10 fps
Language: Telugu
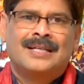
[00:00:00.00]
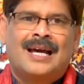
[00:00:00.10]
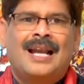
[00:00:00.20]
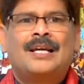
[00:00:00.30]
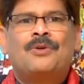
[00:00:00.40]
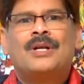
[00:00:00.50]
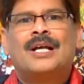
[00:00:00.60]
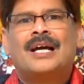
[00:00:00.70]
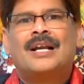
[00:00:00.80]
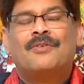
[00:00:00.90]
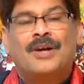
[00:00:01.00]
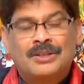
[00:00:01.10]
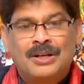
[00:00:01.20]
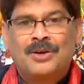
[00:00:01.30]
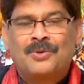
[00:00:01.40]
అలాగే కొన్ని రకాల
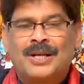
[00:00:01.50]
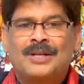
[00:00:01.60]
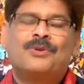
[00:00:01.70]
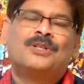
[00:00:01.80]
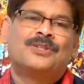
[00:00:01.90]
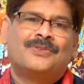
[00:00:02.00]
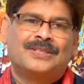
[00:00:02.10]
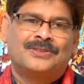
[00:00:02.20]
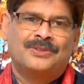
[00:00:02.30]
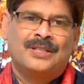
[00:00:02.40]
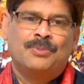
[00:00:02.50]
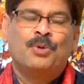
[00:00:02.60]
వ్యాధుల్లో కూడా ఈ నోటి దుర్వాసన ఉంటుంది